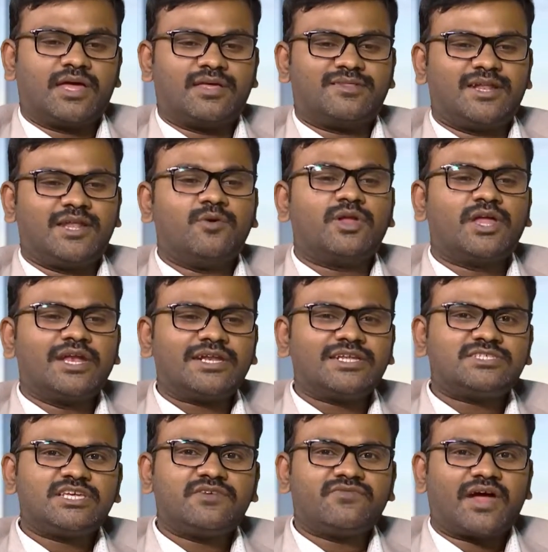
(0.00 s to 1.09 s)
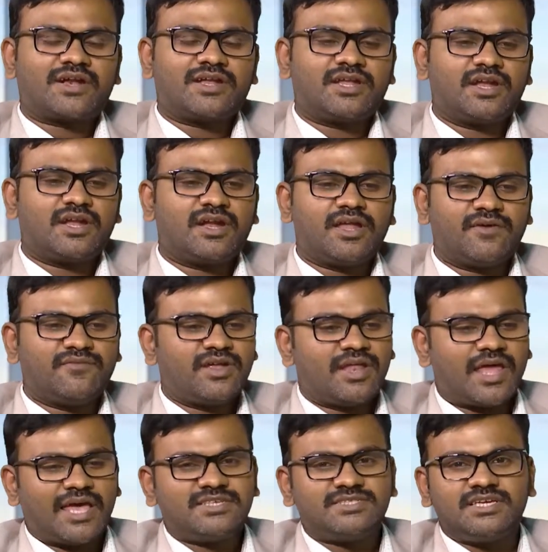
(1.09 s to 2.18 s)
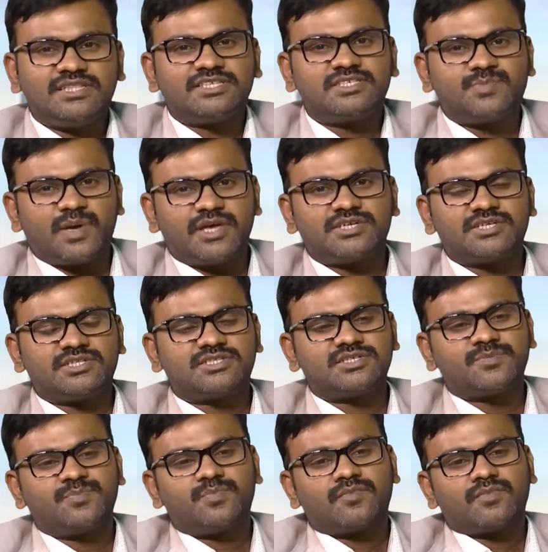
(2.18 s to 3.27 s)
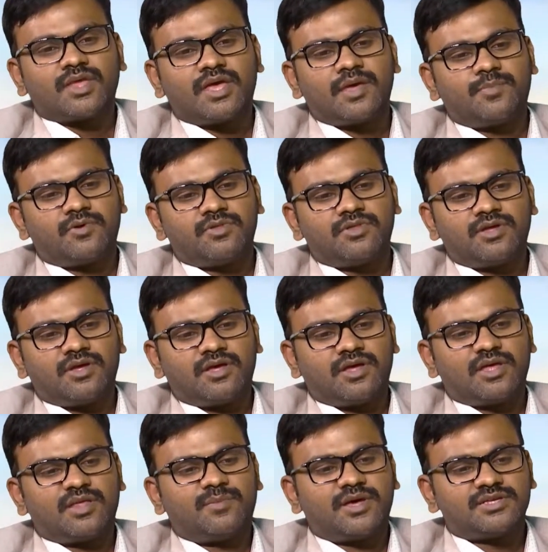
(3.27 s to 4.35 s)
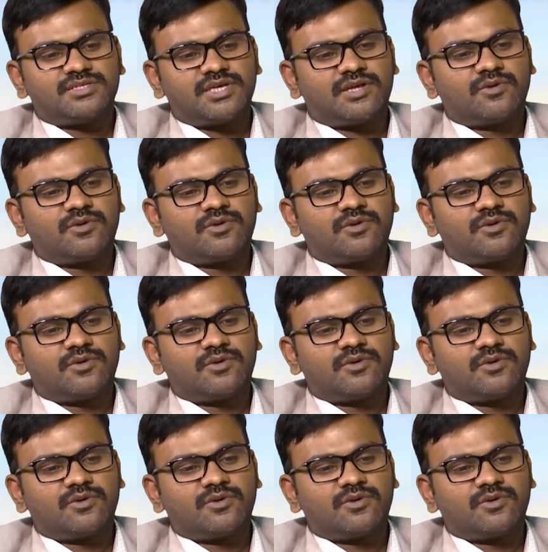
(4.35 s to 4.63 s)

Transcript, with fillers: இதில் ஒரு இன்ட்ரெஸ்டிங் ஃபேக்டர் என்னென்னா வென் ஐ சி திஸ் பேஷண்ட்ஸ் இப்போ வந்து இது மாதிரி சார்